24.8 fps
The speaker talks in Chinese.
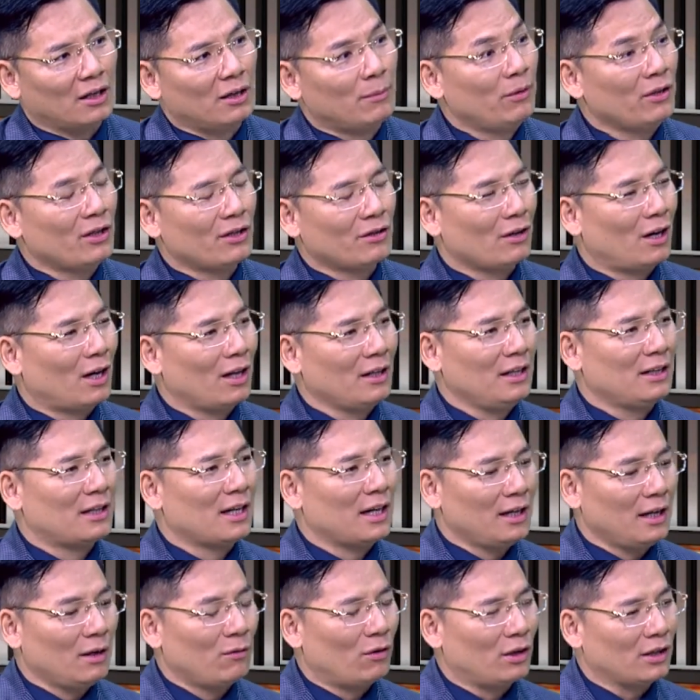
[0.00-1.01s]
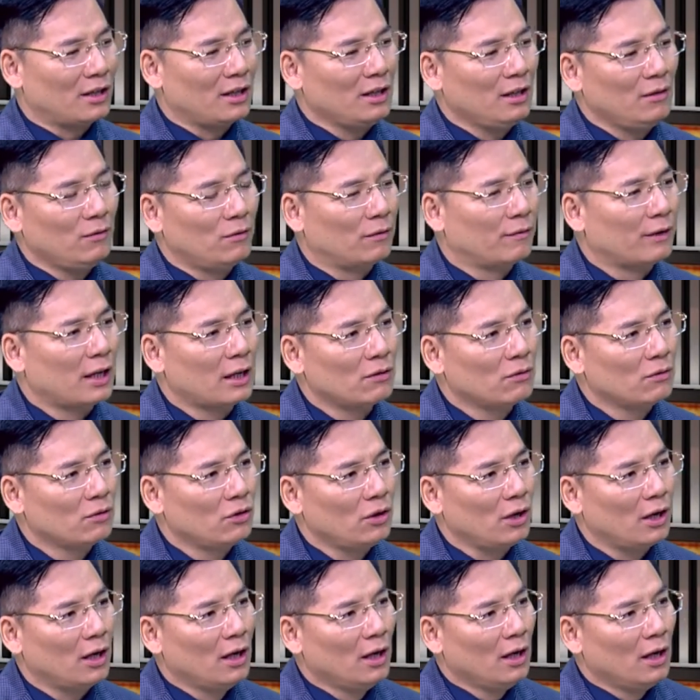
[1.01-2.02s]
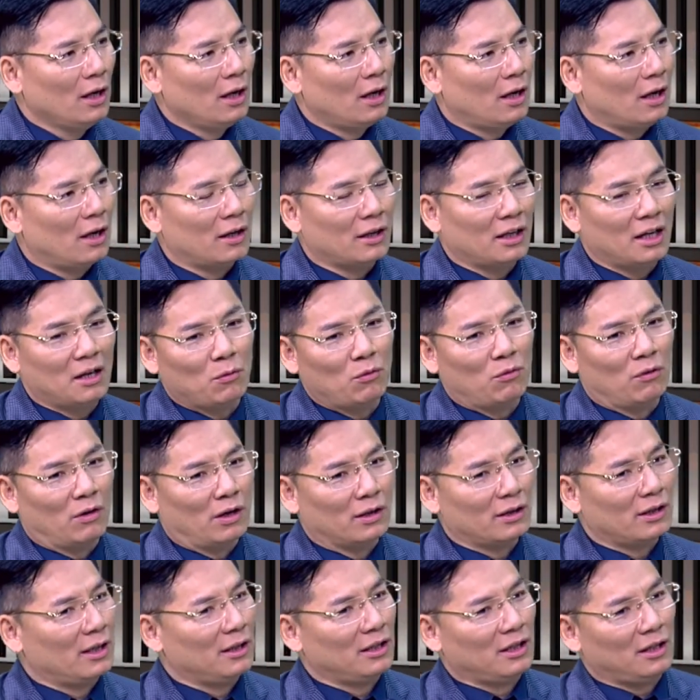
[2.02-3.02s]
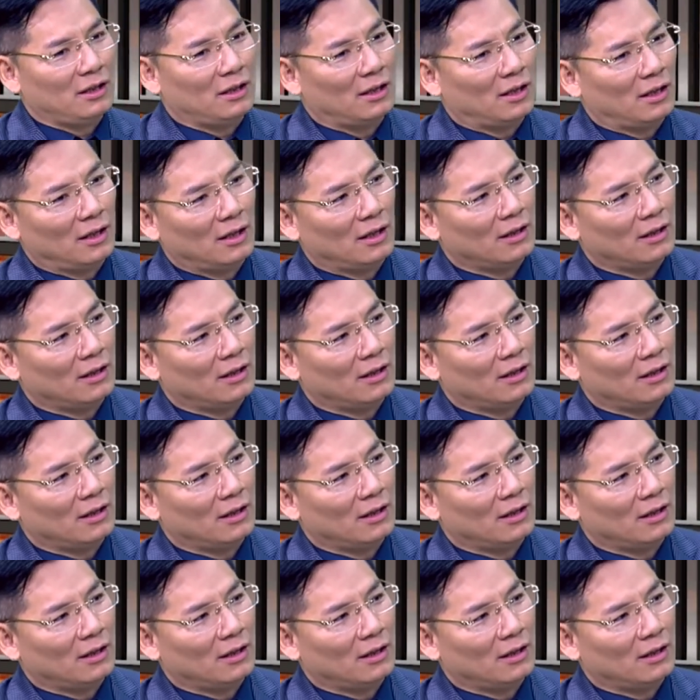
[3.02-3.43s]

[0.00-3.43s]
你不能说啊，你三天我星期五发出去啊，那我这一